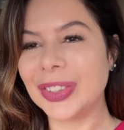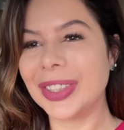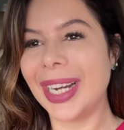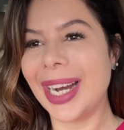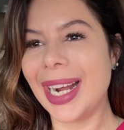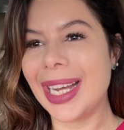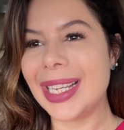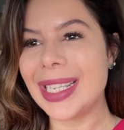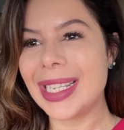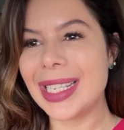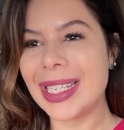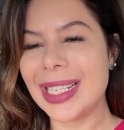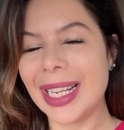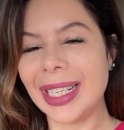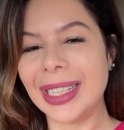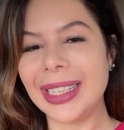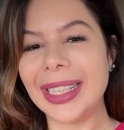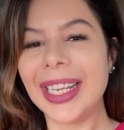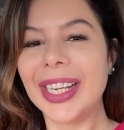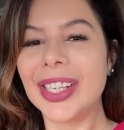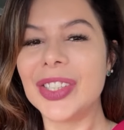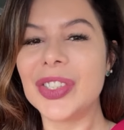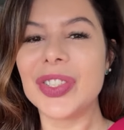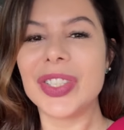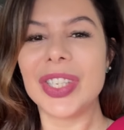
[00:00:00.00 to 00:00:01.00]
Graças a
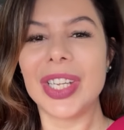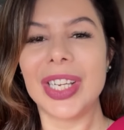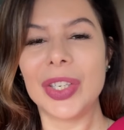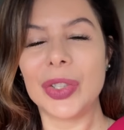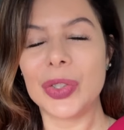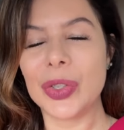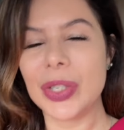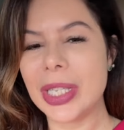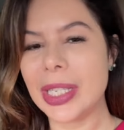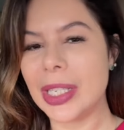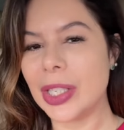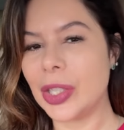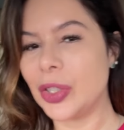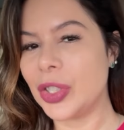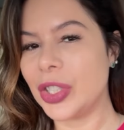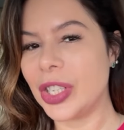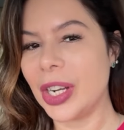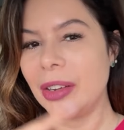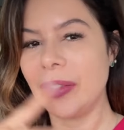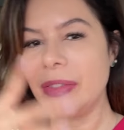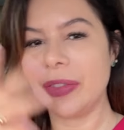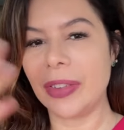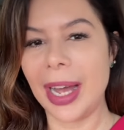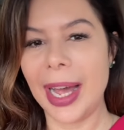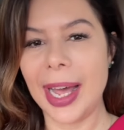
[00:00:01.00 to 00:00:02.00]
Deus, ele conseguiu
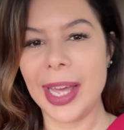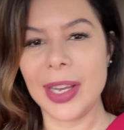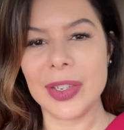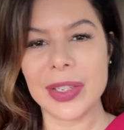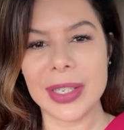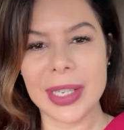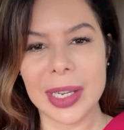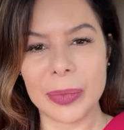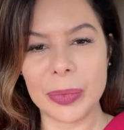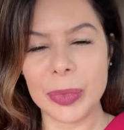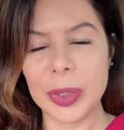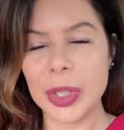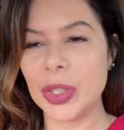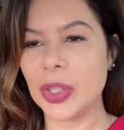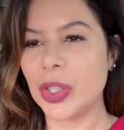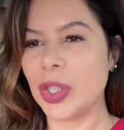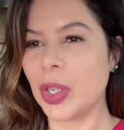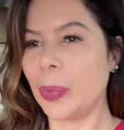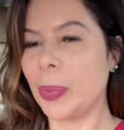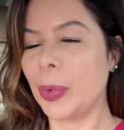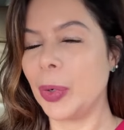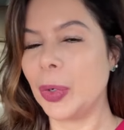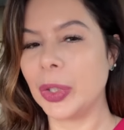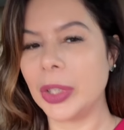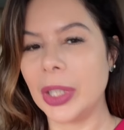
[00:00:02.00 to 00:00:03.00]
já vários amigos,
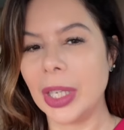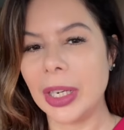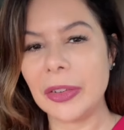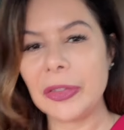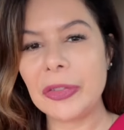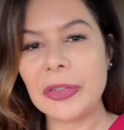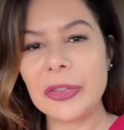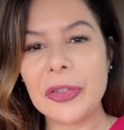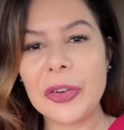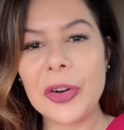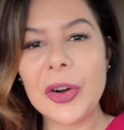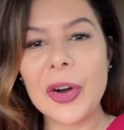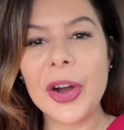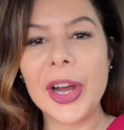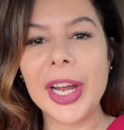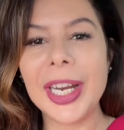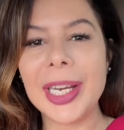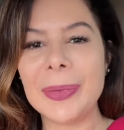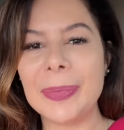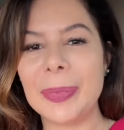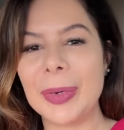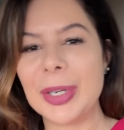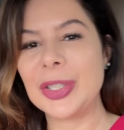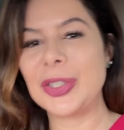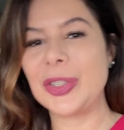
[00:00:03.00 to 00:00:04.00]
já pegou
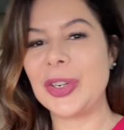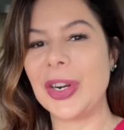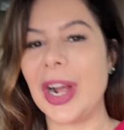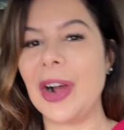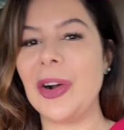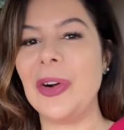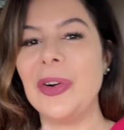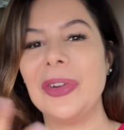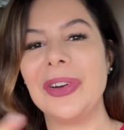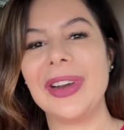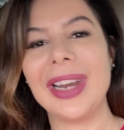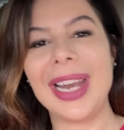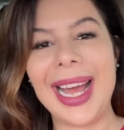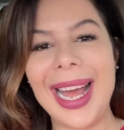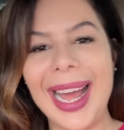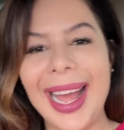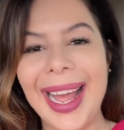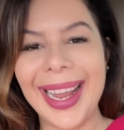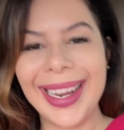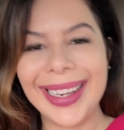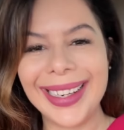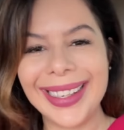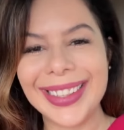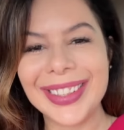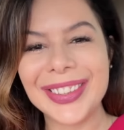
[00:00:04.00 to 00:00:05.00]
telefone para jogar
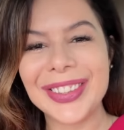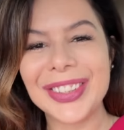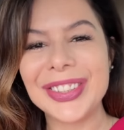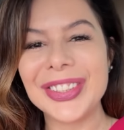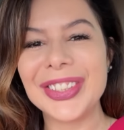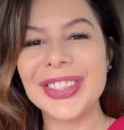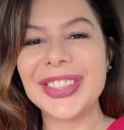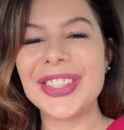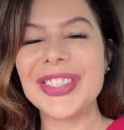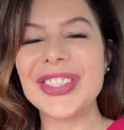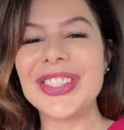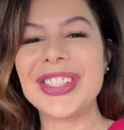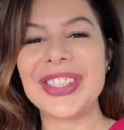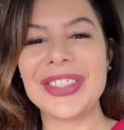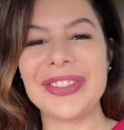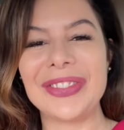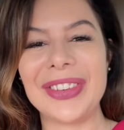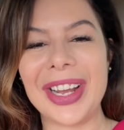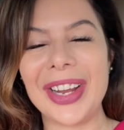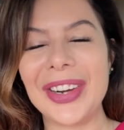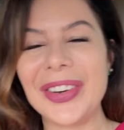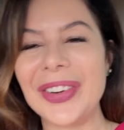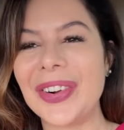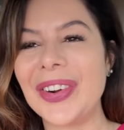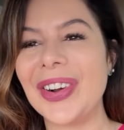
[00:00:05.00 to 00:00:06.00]
online quando não
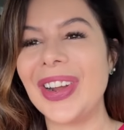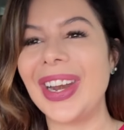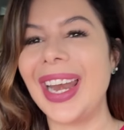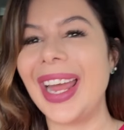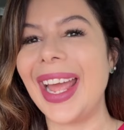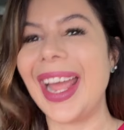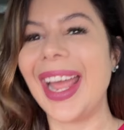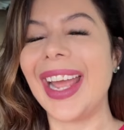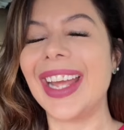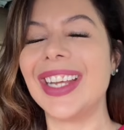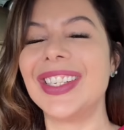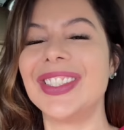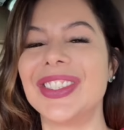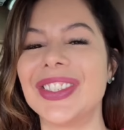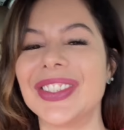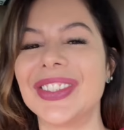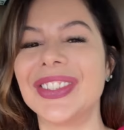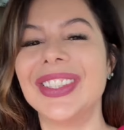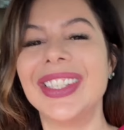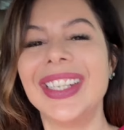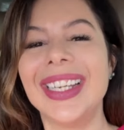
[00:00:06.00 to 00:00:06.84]
estiver no colégio.